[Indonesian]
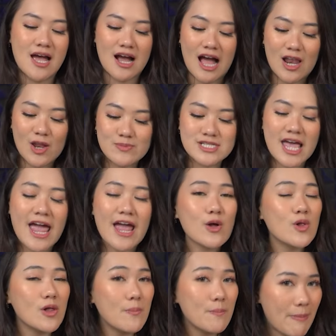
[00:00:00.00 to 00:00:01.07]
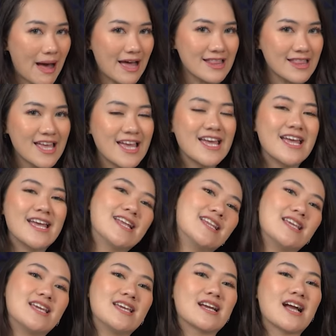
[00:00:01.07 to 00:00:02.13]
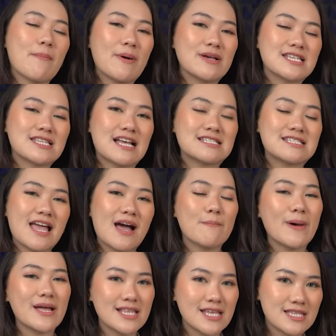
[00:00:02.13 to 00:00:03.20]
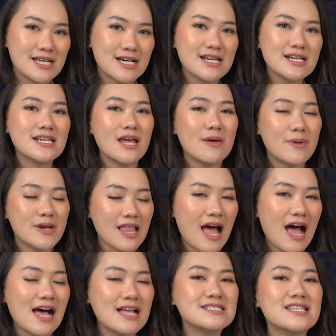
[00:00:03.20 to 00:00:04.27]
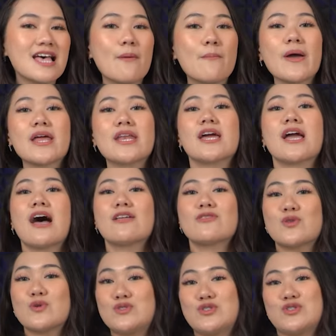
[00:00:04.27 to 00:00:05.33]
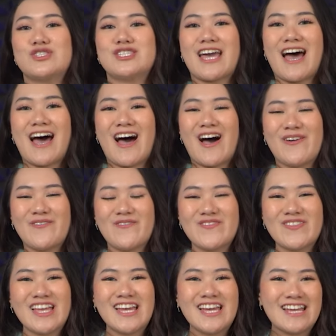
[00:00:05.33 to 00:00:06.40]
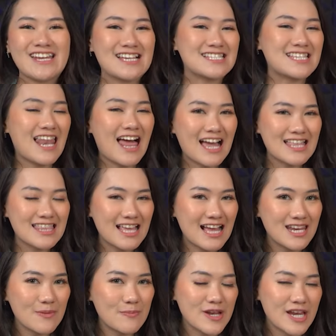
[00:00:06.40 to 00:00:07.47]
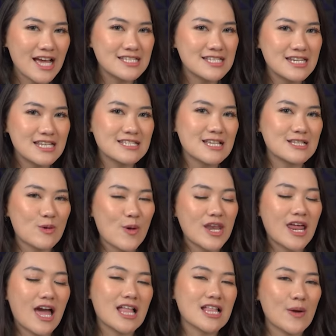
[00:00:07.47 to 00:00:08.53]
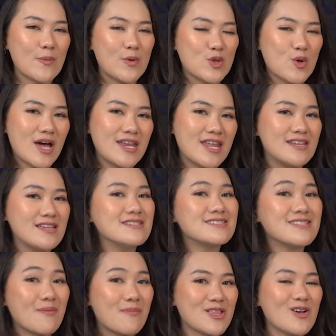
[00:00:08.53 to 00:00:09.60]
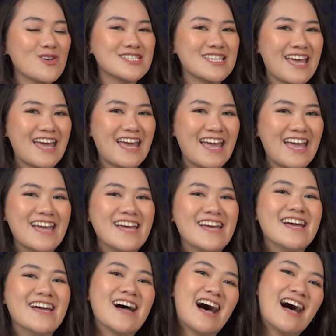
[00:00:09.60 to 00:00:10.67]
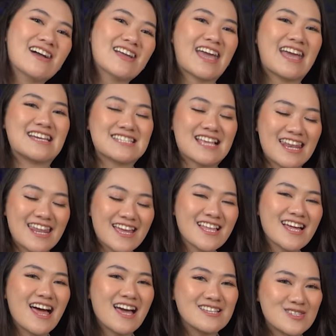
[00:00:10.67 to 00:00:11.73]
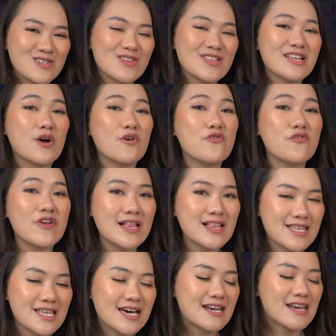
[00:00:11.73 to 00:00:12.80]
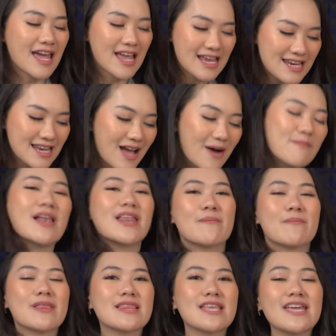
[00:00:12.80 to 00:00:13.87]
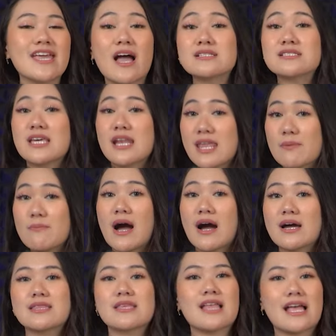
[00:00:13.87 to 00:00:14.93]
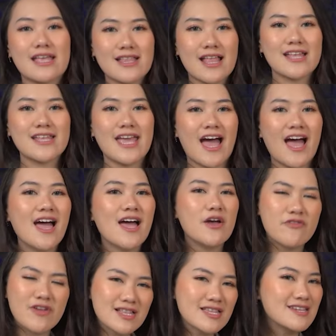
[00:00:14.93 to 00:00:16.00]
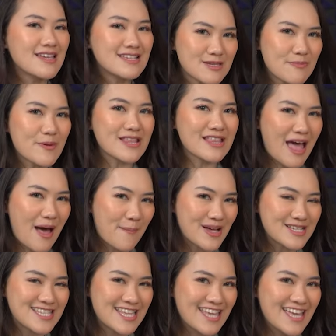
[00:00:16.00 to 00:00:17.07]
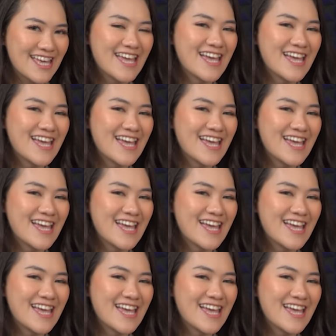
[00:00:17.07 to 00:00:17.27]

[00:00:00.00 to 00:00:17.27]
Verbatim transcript: Kalau misalnya iCool 4, ini kapasitasnya 4 liter dan bertahan sampai dengan 7 jam. Nah, silahkan tinggal dipilih aja nih sesuai dengan kebutuhan dari sahabat OSE. Oke, sekarang kita lanjut ke filter. Nah ini yang paling penting yang sering banget ditanya-tanya. Filternya seperti apa sih?